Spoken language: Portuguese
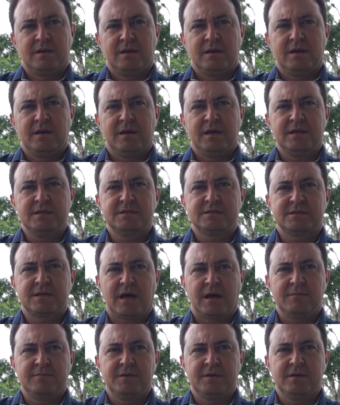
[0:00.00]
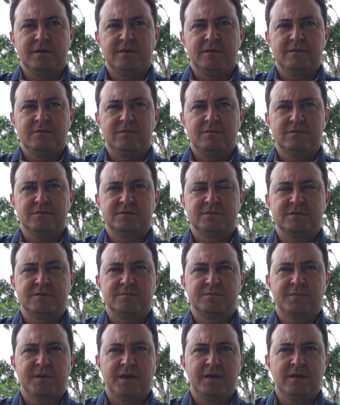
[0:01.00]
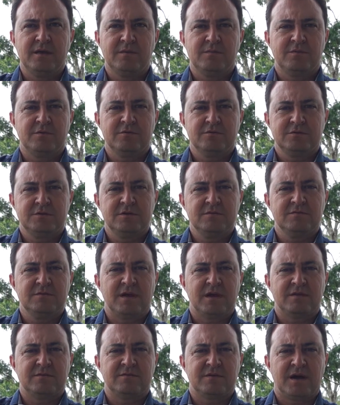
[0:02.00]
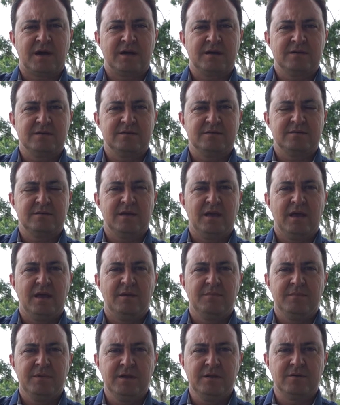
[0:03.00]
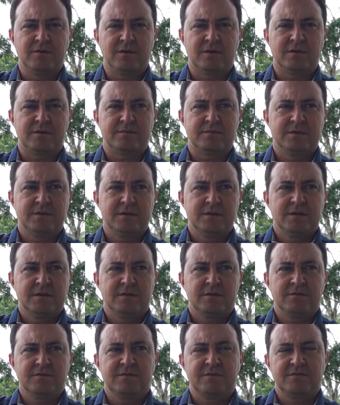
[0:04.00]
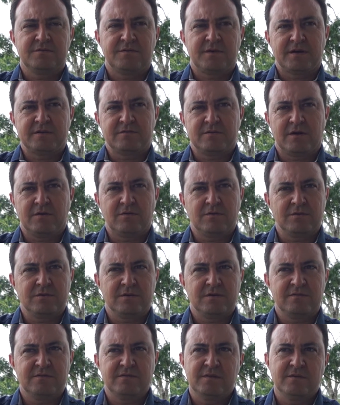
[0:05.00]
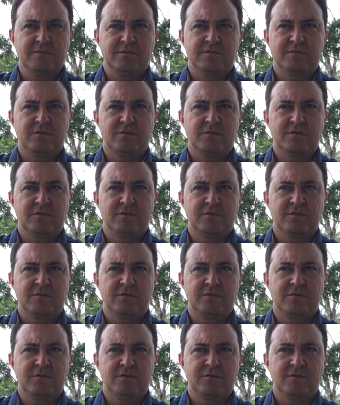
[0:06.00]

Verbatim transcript: É, a gente sabe que o desempenho reprodutivo das vacas é melhor. Então você faz uma conta simples.